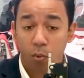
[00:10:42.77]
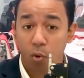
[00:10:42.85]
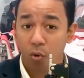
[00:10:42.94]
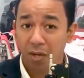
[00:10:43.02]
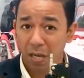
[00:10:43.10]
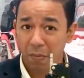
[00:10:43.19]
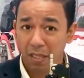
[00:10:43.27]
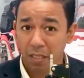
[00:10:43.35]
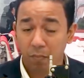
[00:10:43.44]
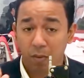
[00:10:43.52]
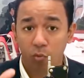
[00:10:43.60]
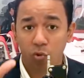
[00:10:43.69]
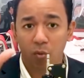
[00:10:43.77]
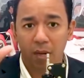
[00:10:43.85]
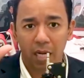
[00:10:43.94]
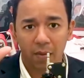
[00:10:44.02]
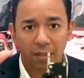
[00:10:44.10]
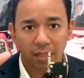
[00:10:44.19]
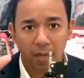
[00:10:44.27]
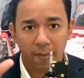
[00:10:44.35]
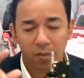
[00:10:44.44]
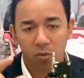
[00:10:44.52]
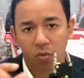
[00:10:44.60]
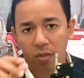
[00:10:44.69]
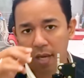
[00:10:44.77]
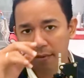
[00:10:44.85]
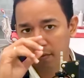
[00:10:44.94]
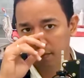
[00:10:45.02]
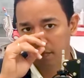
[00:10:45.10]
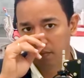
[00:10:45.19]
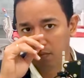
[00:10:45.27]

pues lógicamente para muchos van a levantar la mano, yo quiero.